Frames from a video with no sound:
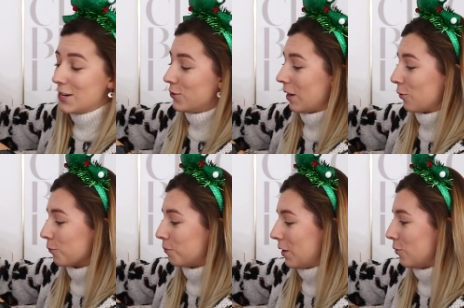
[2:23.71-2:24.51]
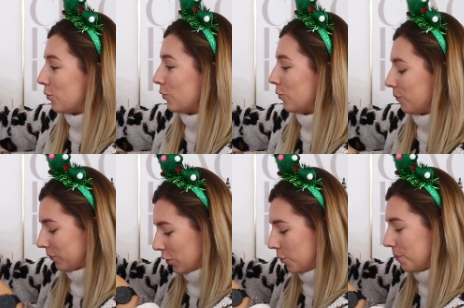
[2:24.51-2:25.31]
Je vous raconte pas le,
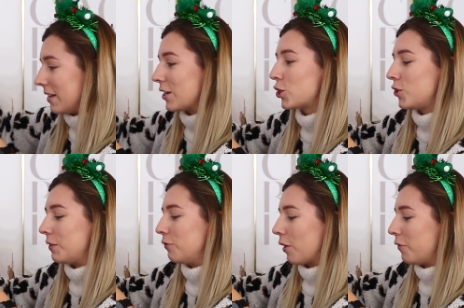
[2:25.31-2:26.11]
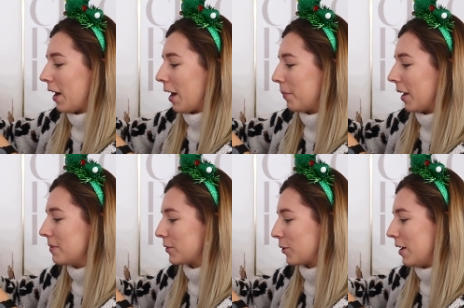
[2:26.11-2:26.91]
ménage que je vais devoir faire après
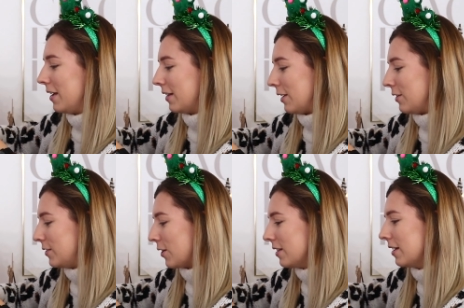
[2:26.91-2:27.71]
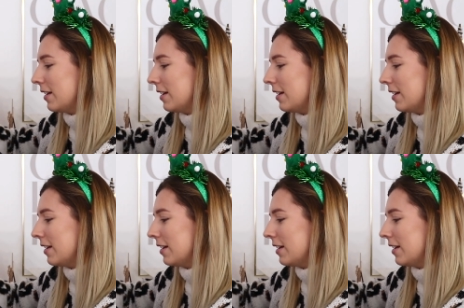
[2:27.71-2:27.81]
parce que là il y en a une tonne.